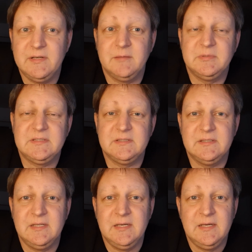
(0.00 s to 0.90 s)
wieder ein
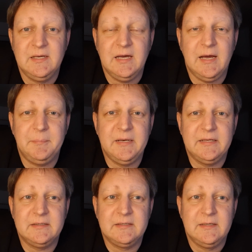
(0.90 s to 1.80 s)
bisschen
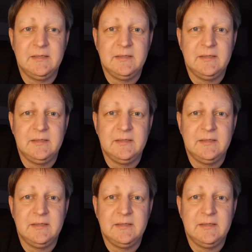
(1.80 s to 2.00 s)
ablenkt